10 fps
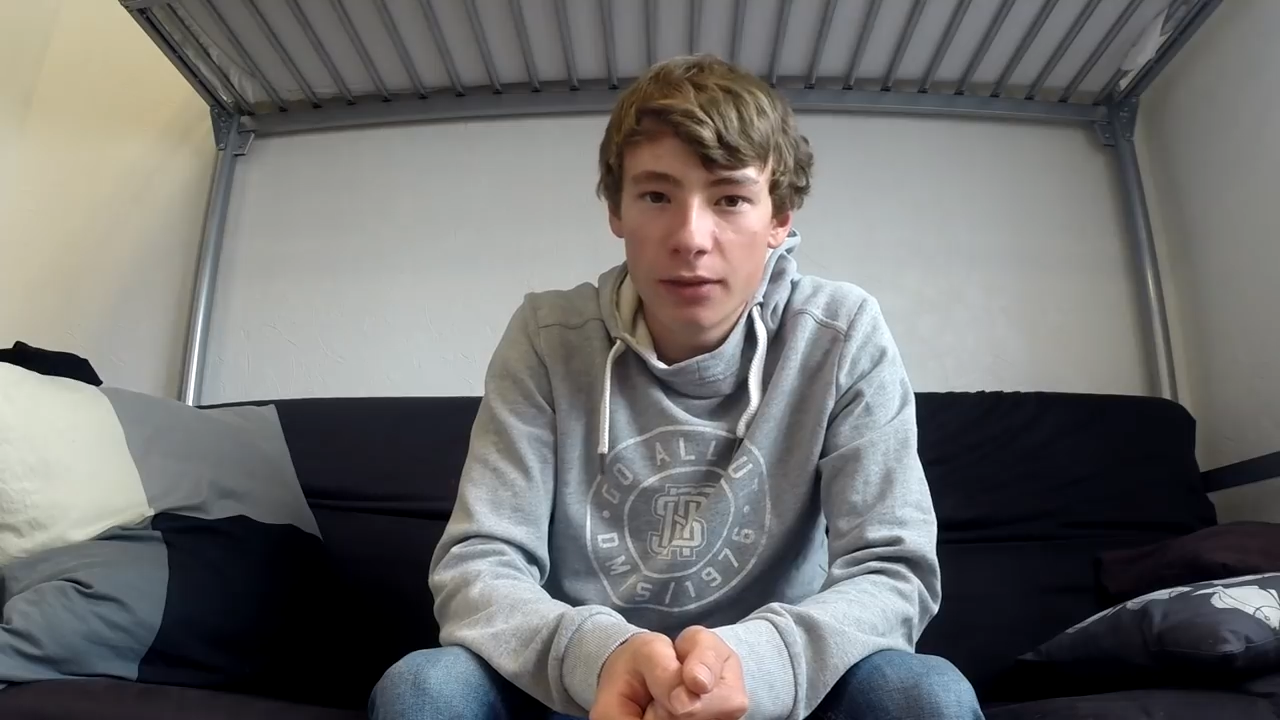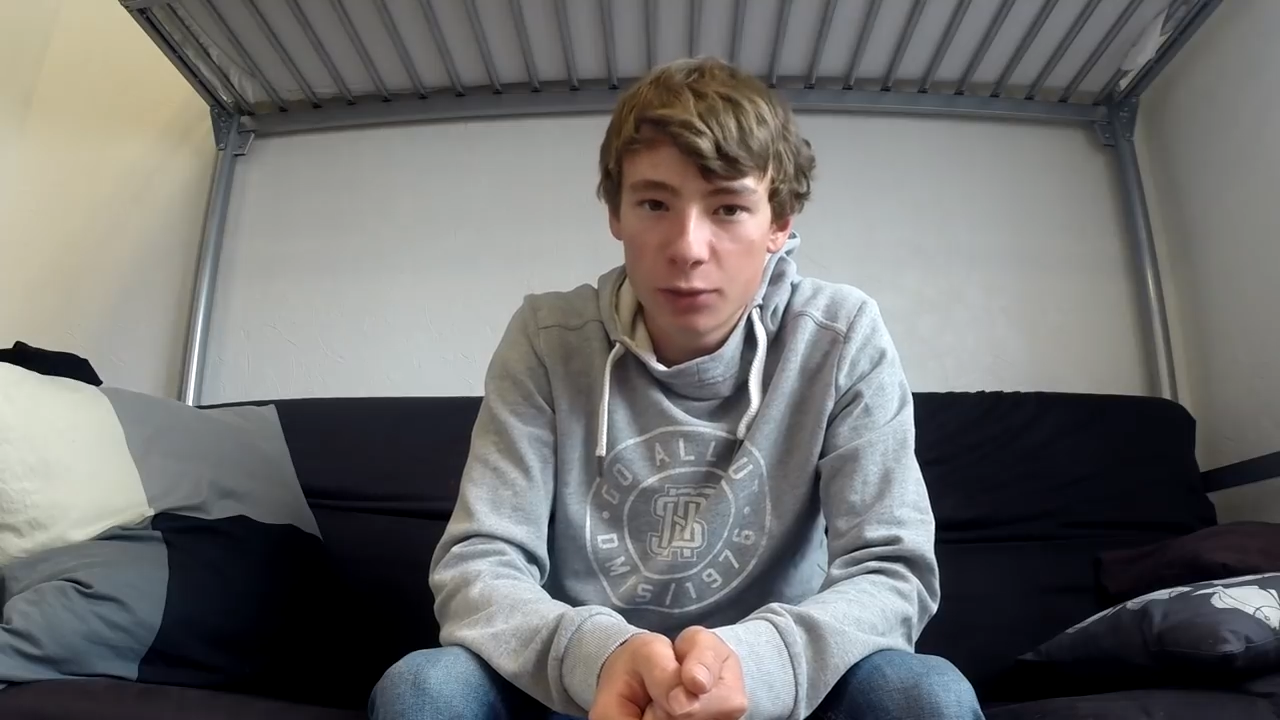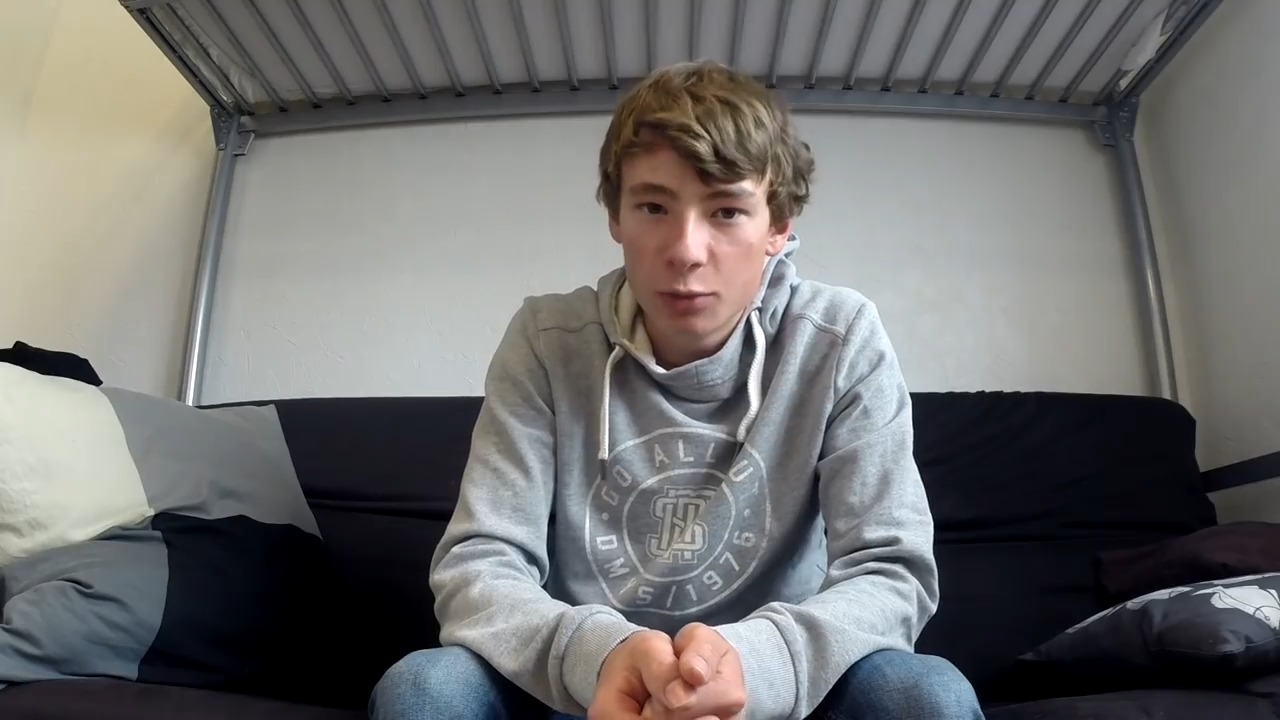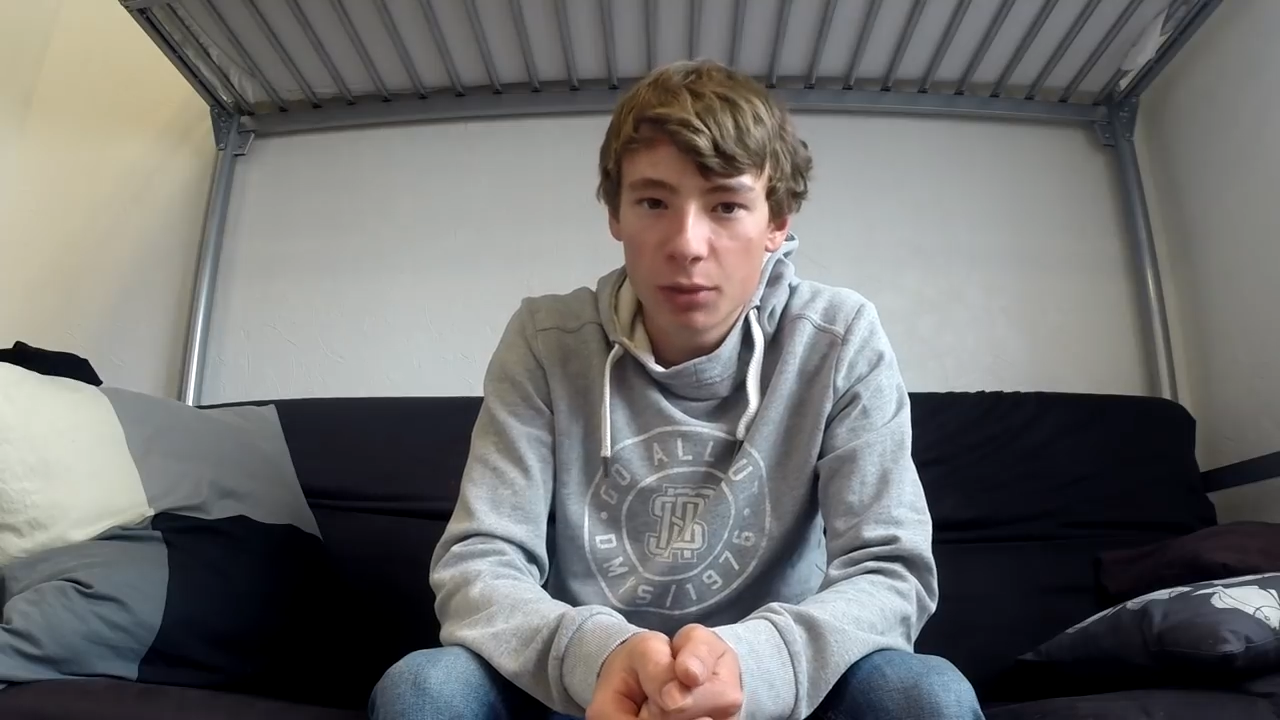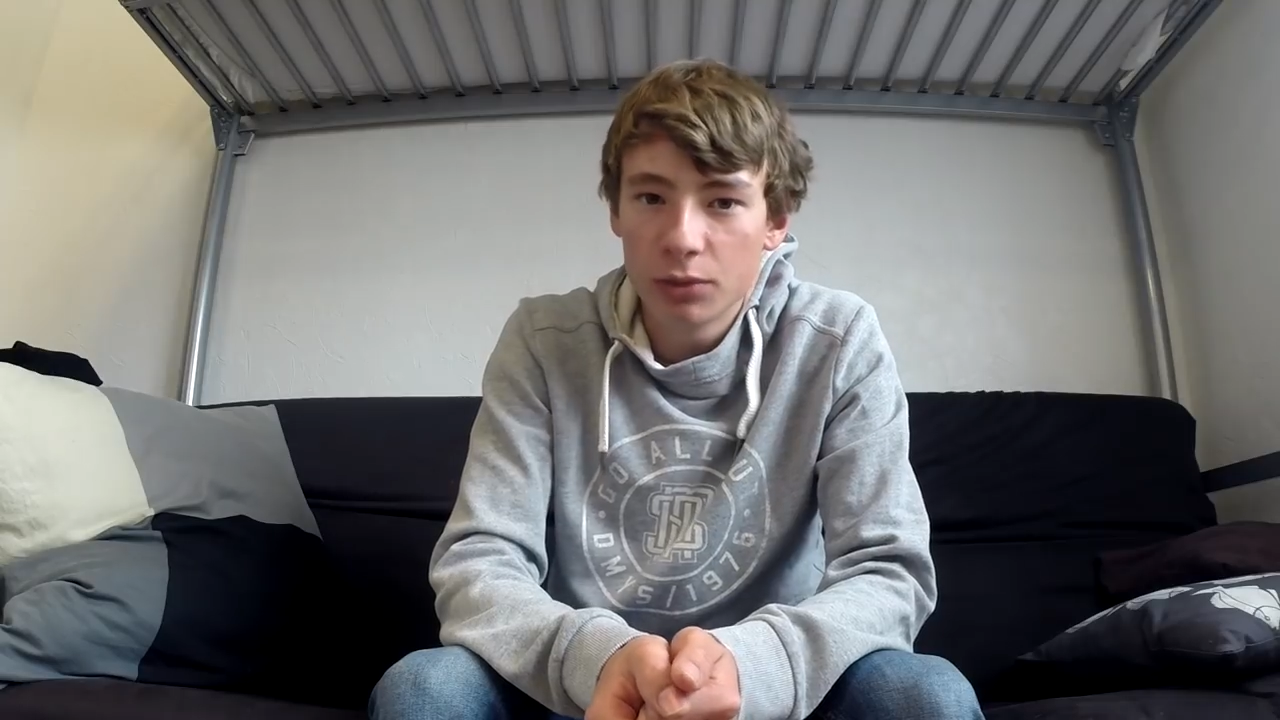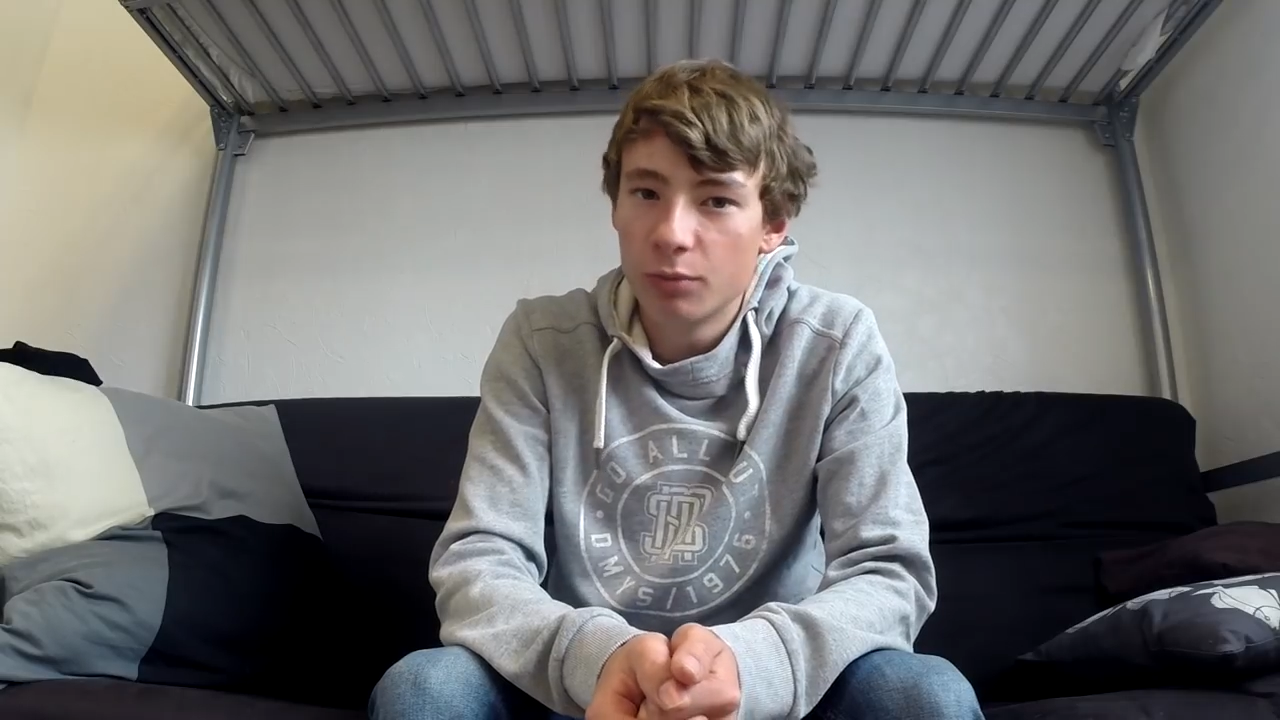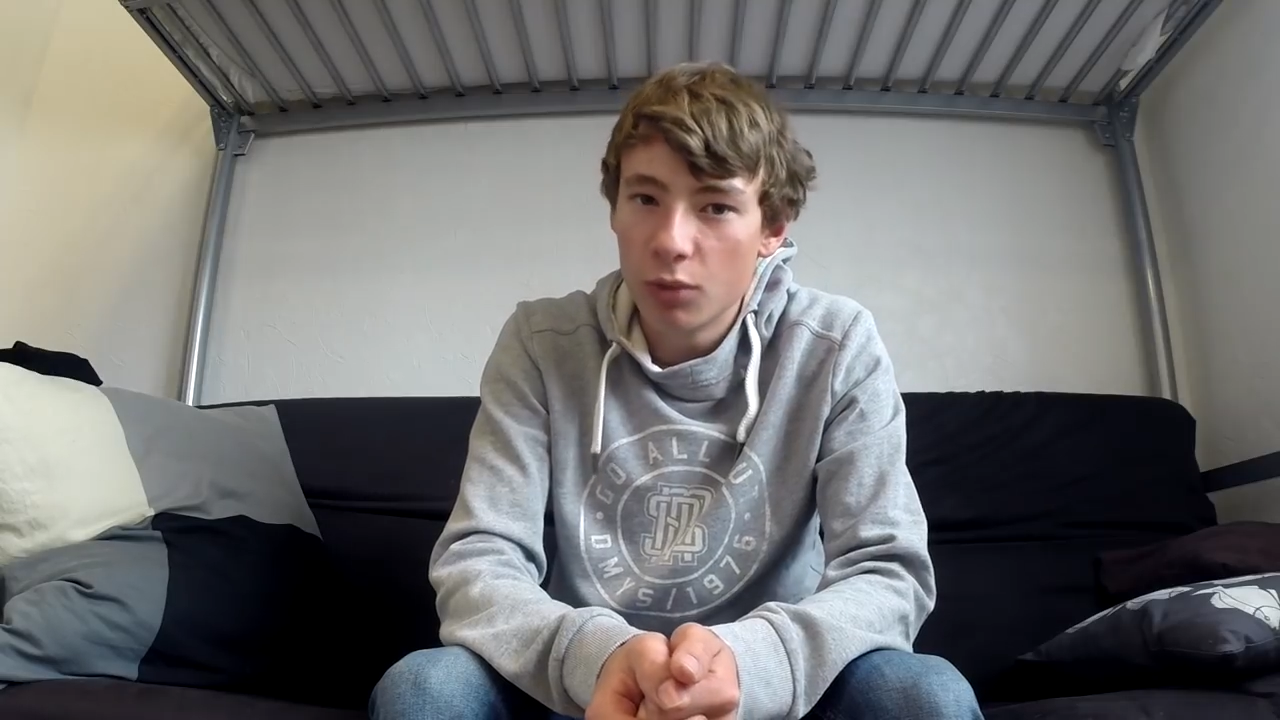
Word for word: va, je pense,